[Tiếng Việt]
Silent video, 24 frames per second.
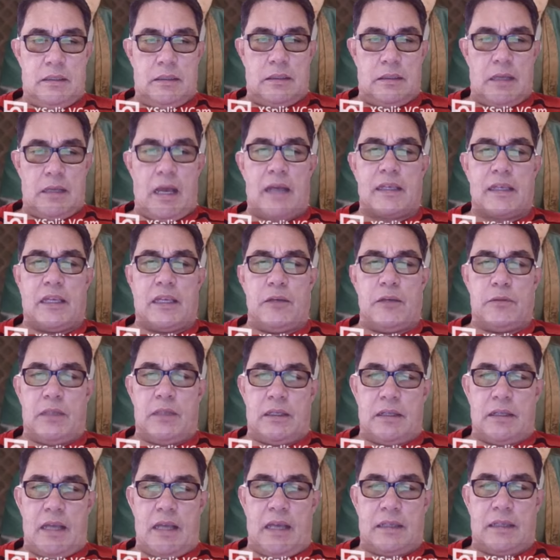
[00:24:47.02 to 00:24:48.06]
A Kiều
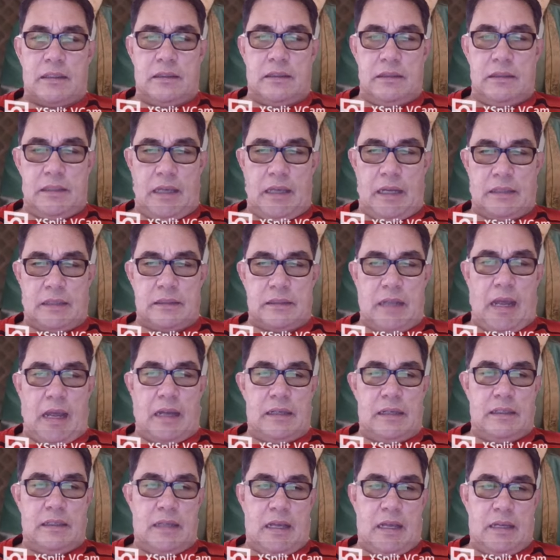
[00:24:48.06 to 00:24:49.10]
nhìn hai người hành
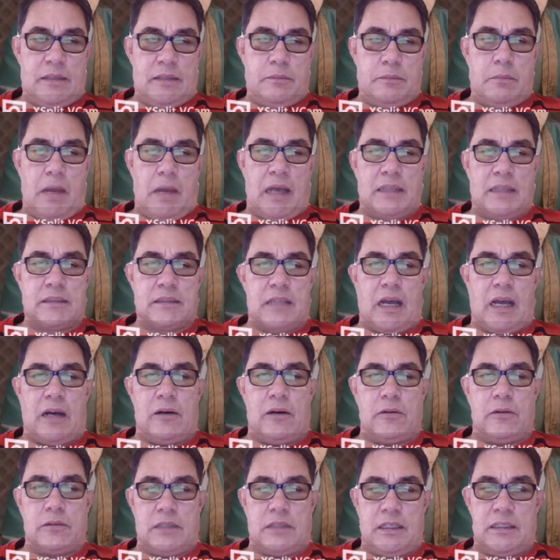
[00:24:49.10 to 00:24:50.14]
đại lễ bái
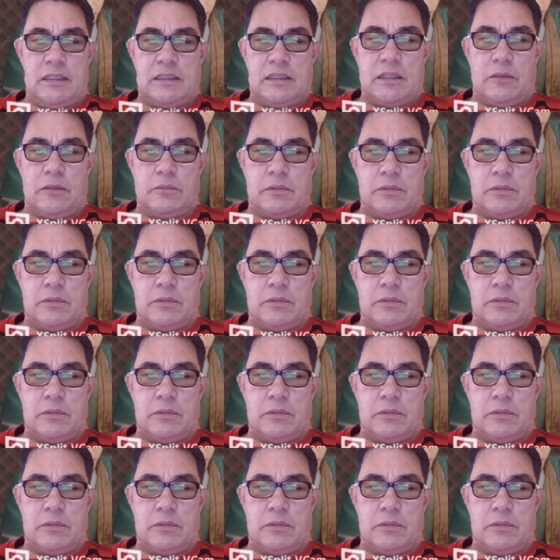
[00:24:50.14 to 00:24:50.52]
Tàu Điển Công